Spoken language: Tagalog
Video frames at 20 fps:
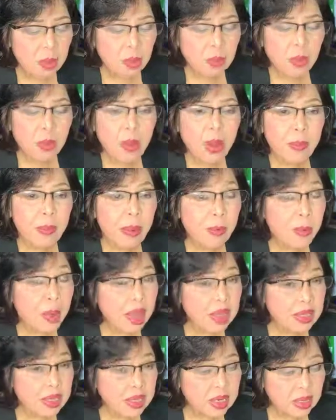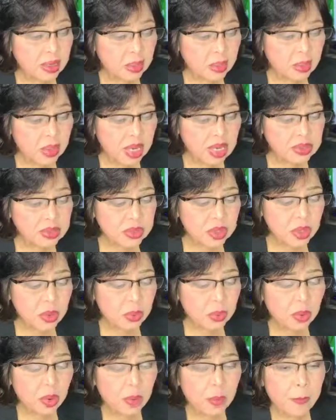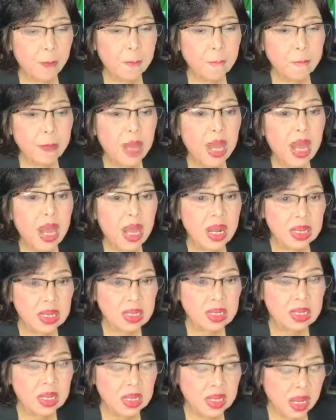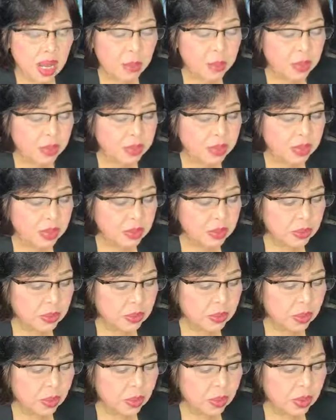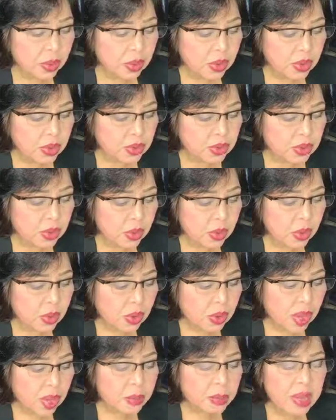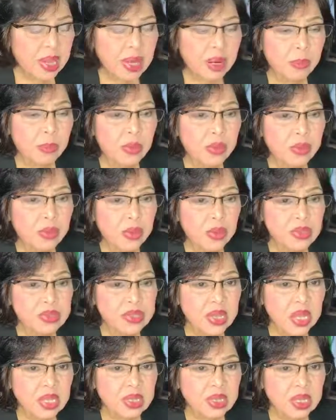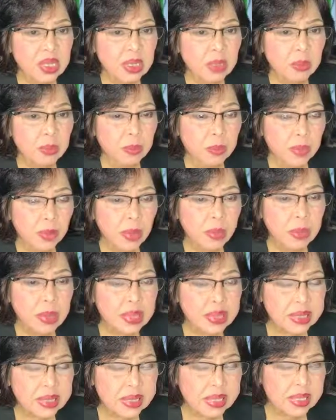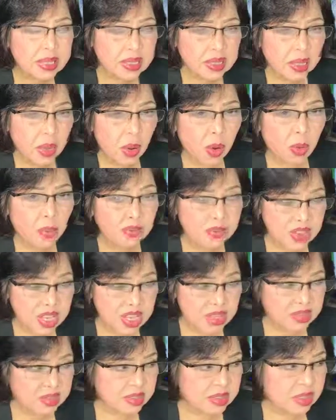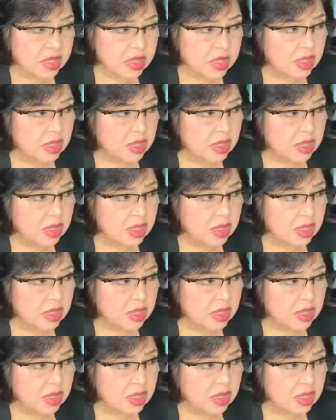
bumababa din ang cholesterol mo, pang-alis ng lapot ng dugo. So, available to sa ating Blumentritt office.